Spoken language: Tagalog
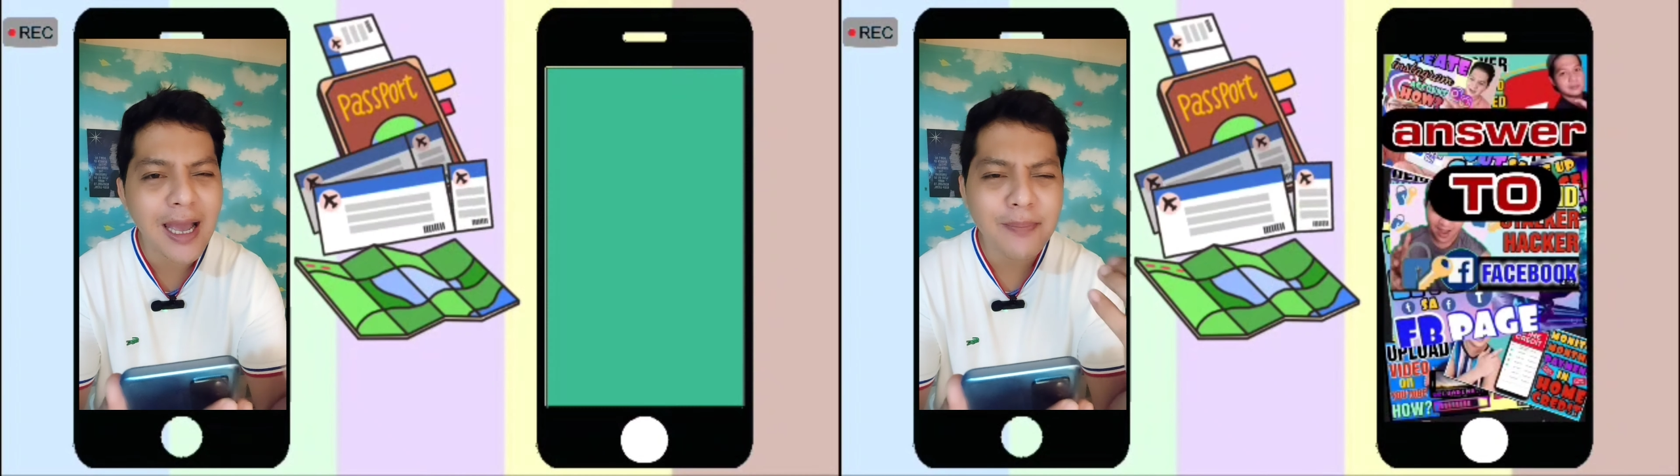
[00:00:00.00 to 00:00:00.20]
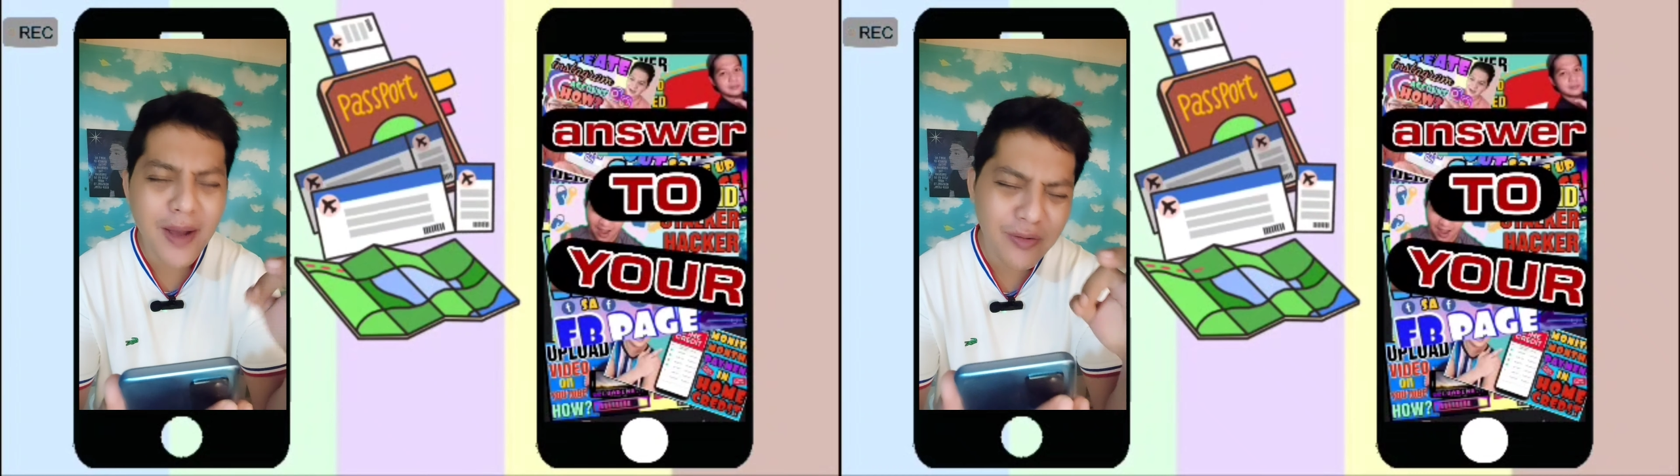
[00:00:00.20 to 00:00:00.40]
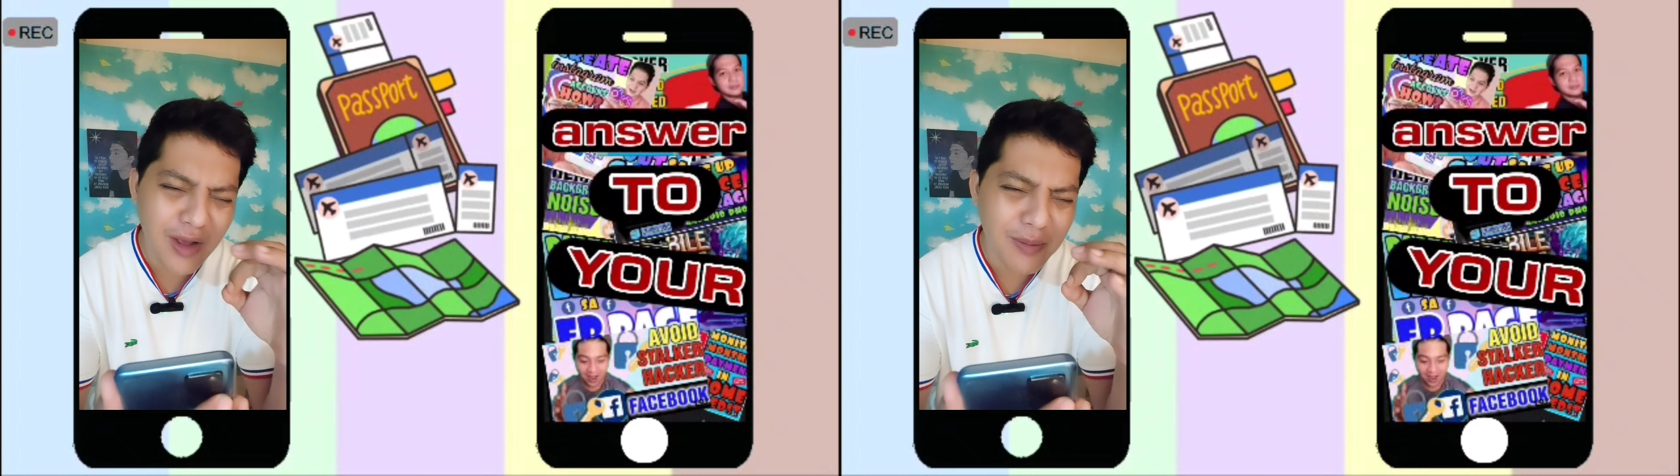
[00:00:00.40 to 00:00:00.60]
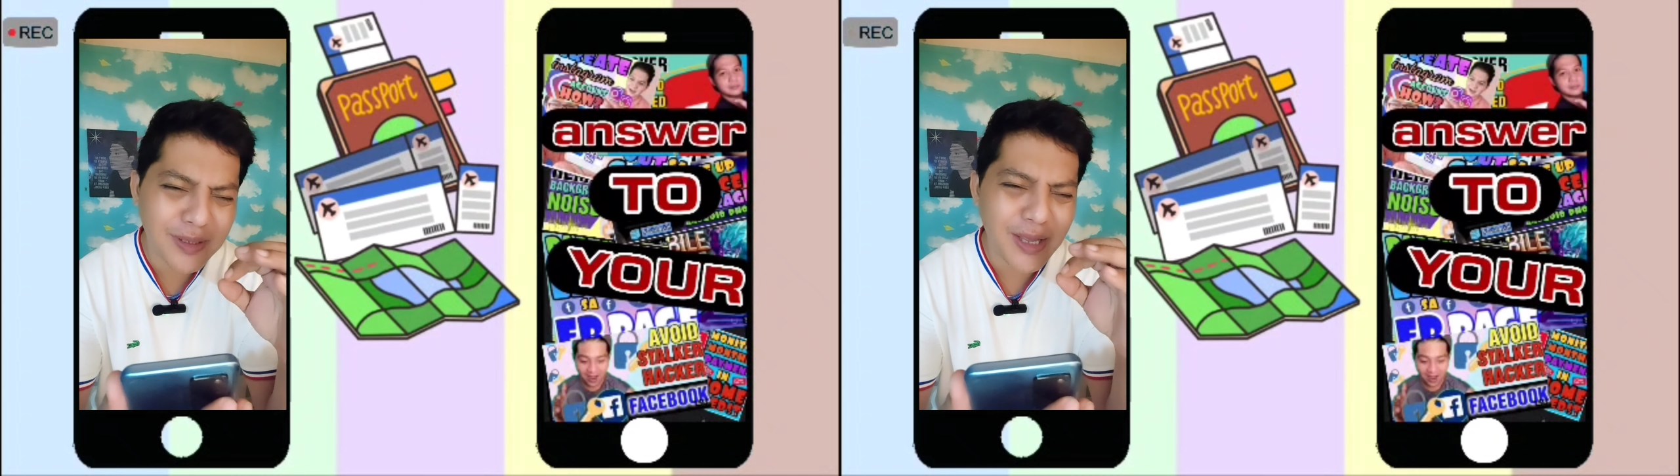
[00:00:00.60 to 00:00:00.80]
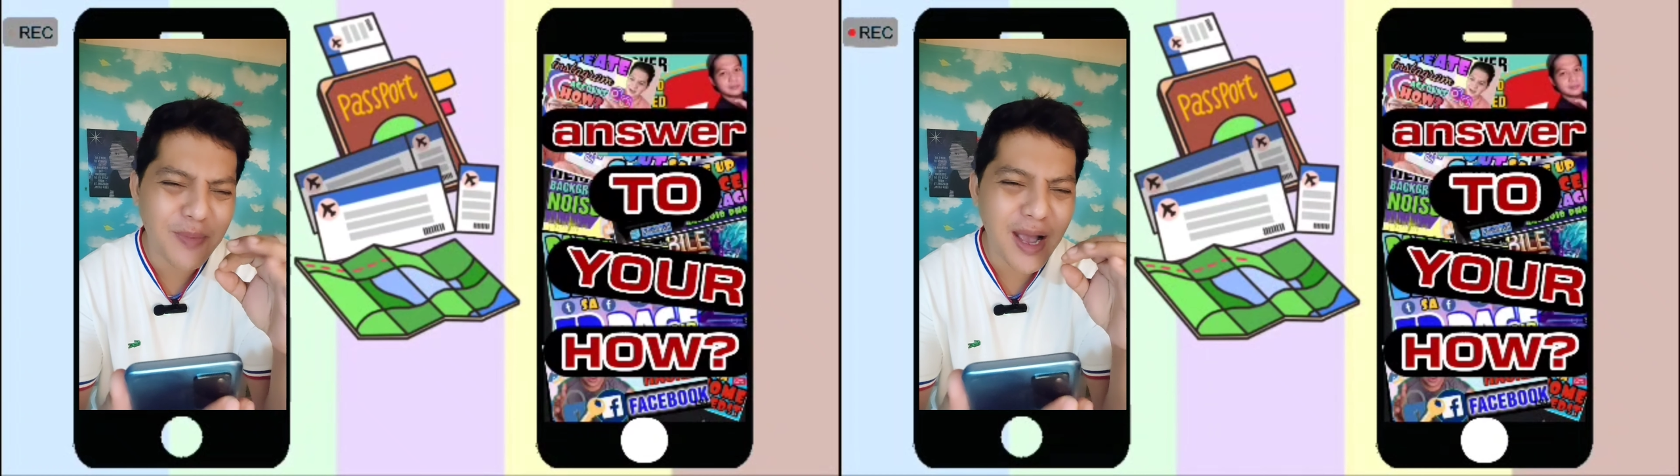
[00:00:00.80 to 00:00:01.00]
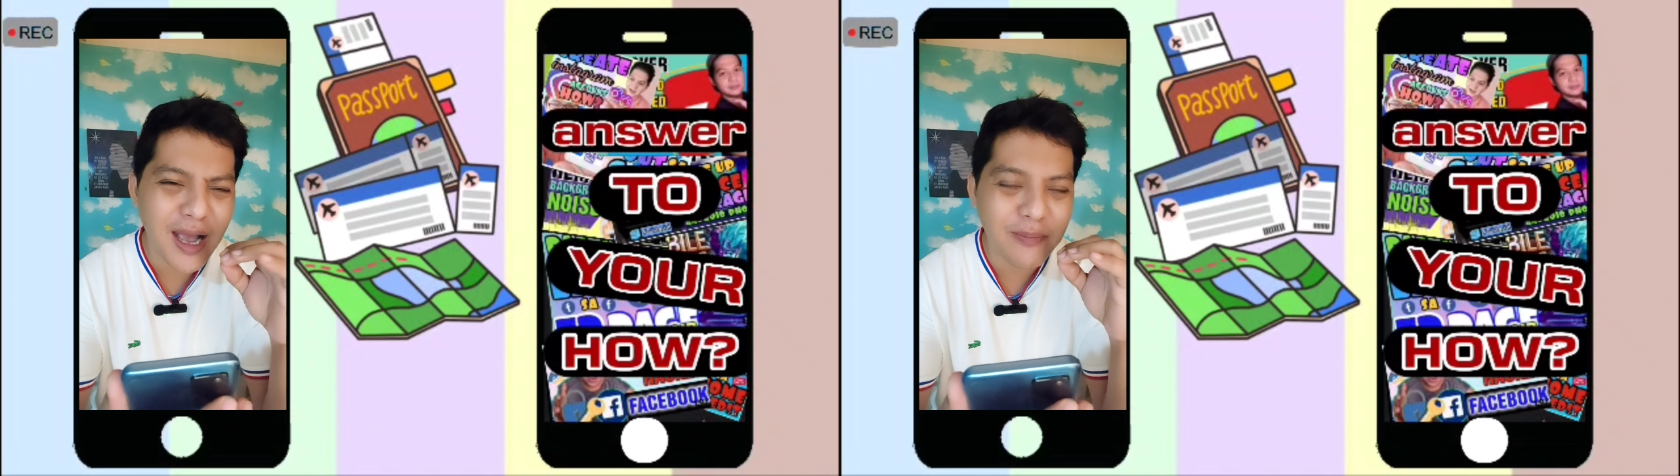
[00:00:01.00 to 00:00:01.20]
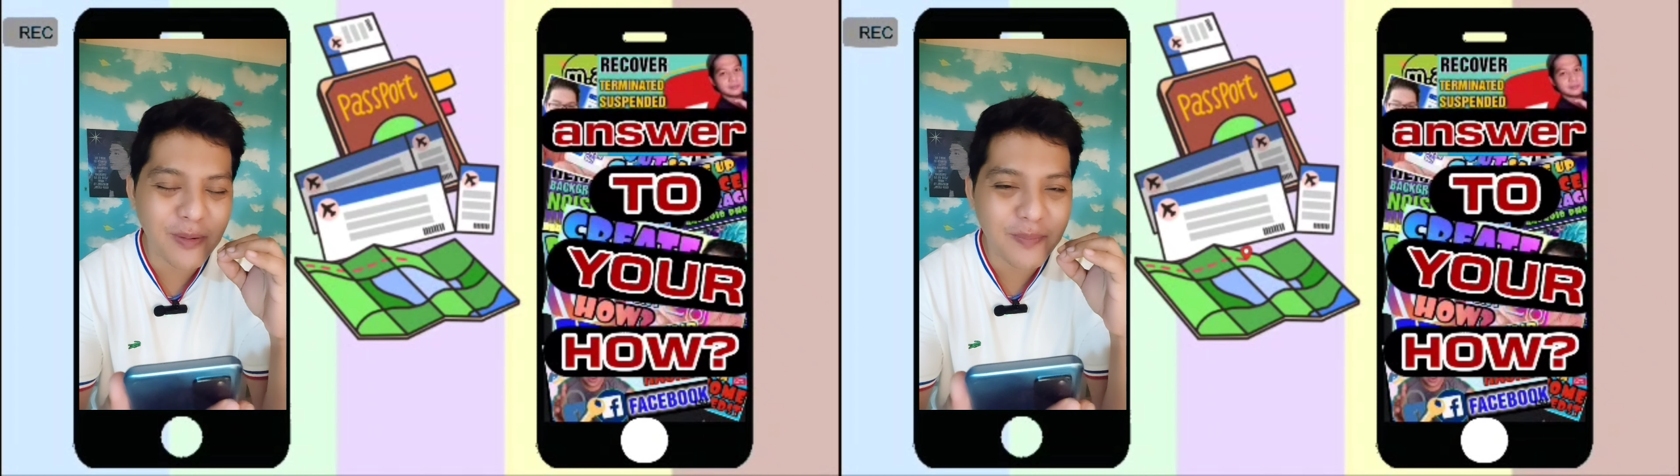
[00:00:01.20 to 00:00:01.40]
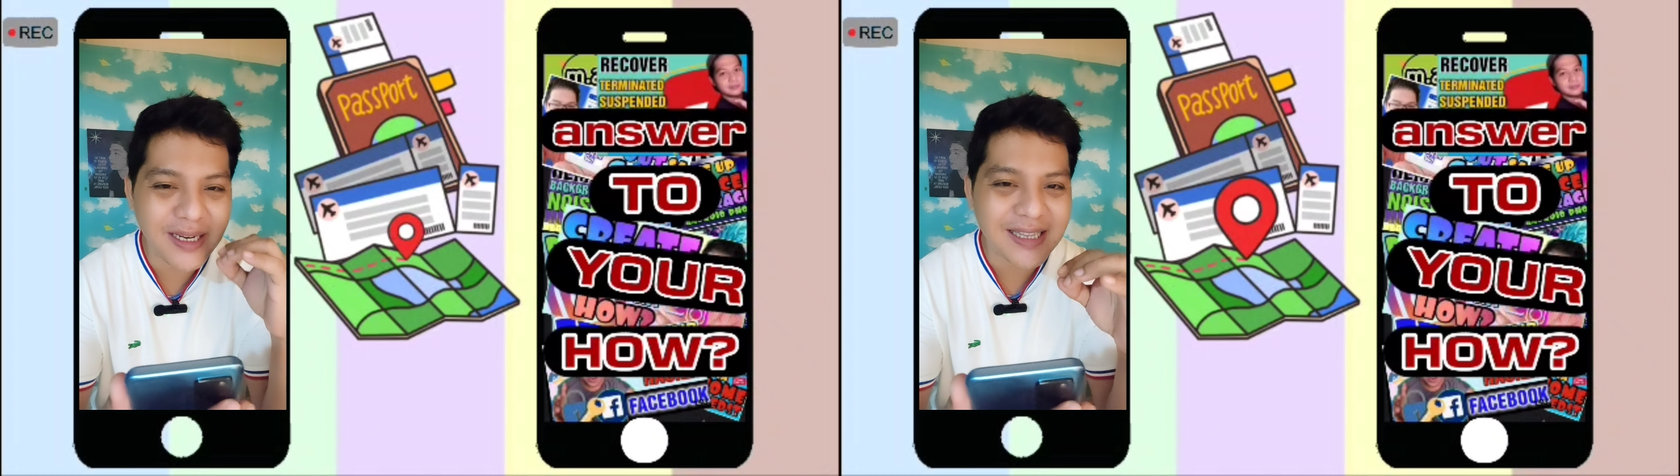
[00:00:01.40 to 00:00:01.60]
ay paano nga ba tayo
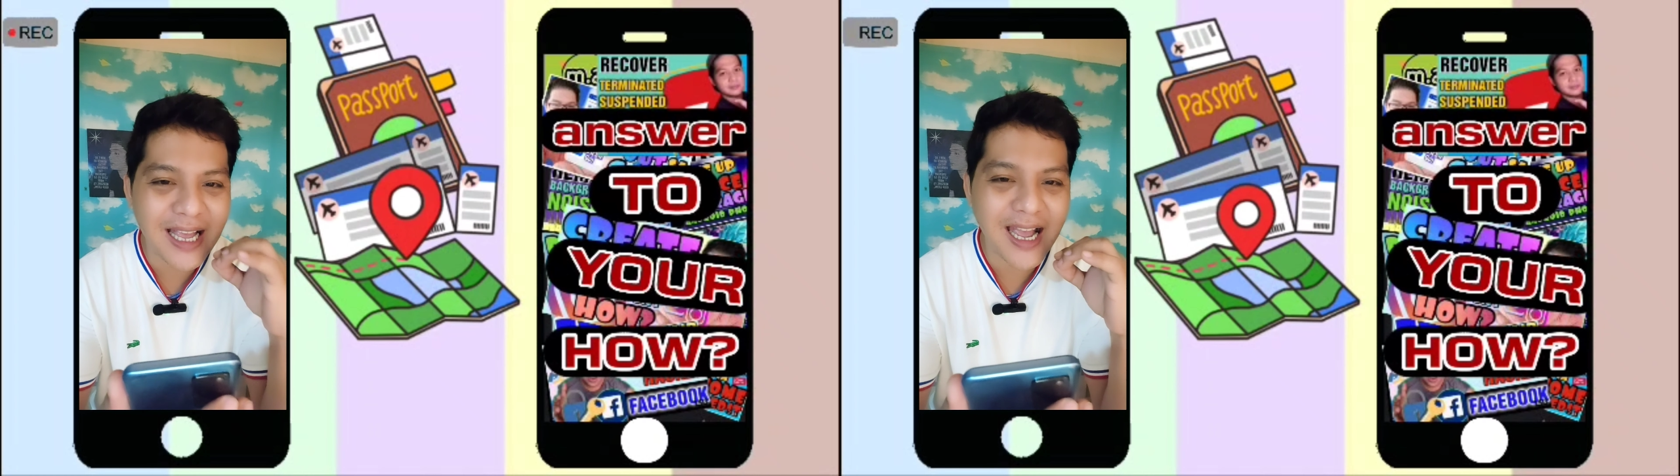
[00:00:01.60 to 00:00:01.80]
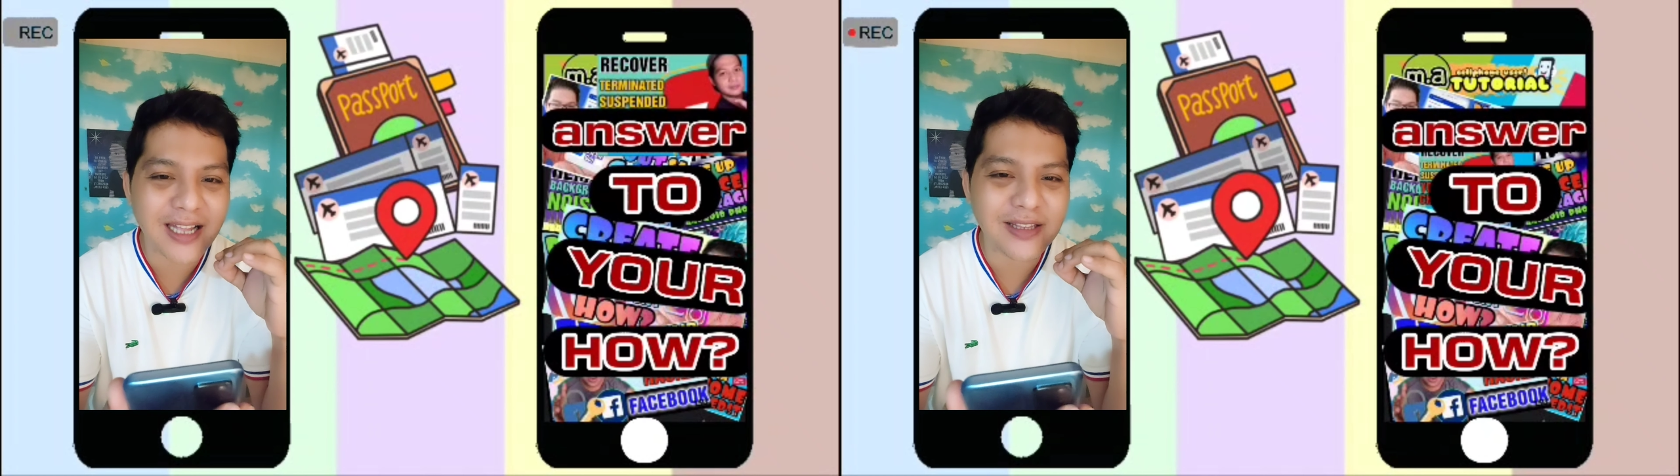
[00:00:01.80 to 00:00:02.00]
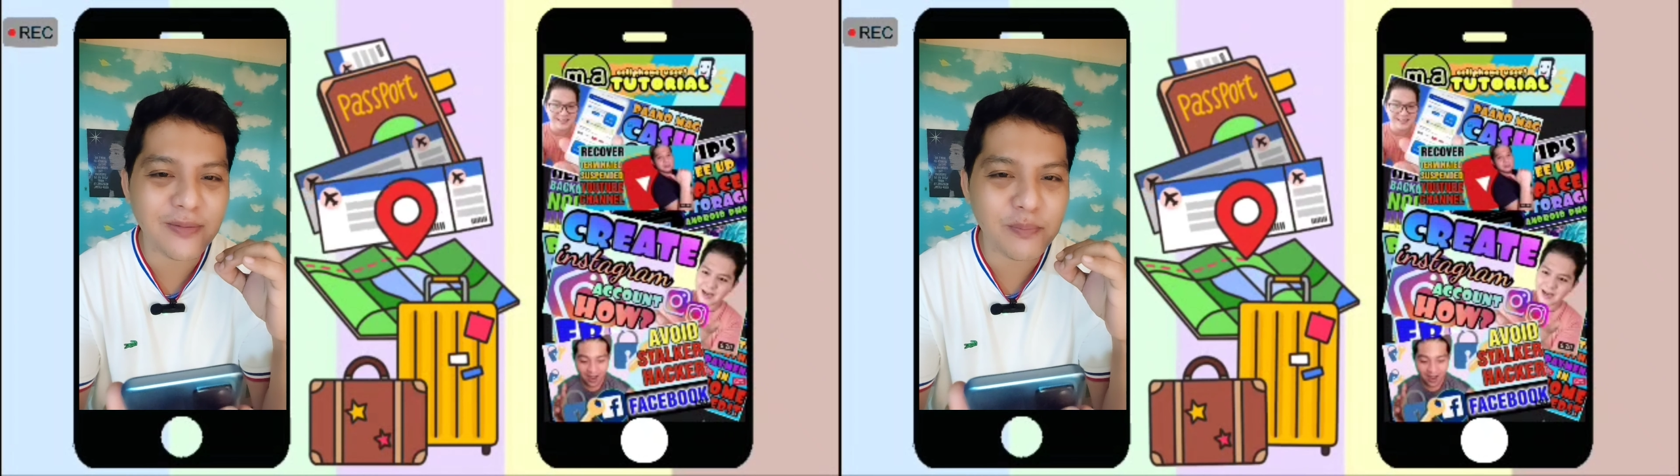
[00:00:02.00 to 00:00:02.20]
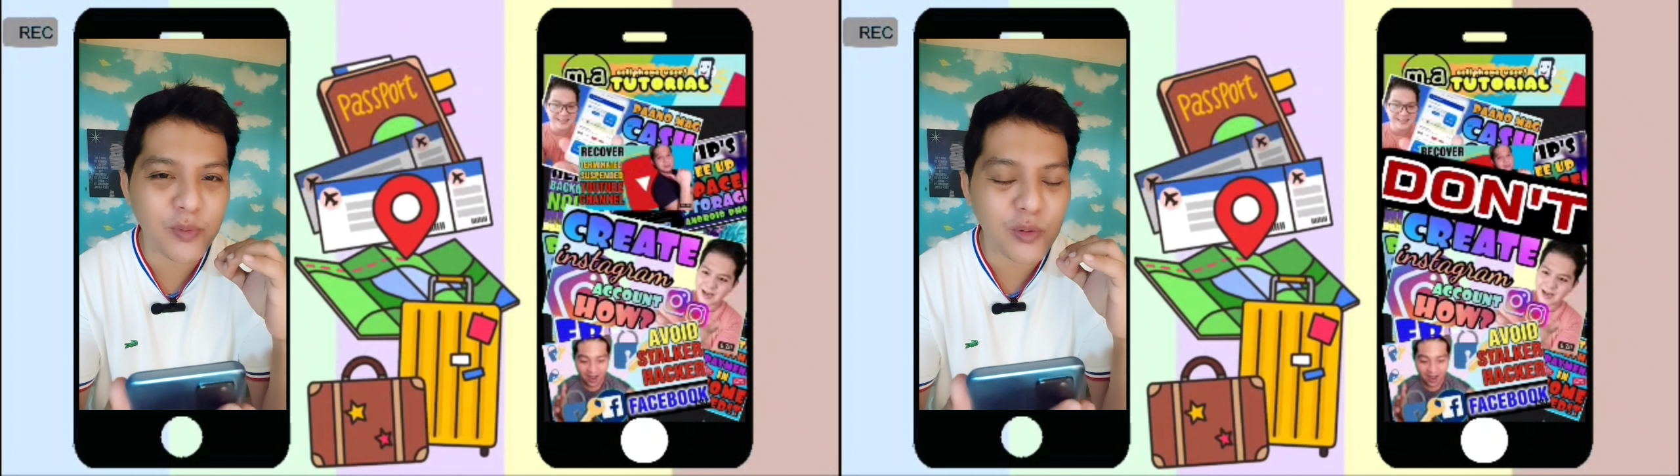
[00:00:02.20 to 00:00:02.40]
makakapagpalit ng ating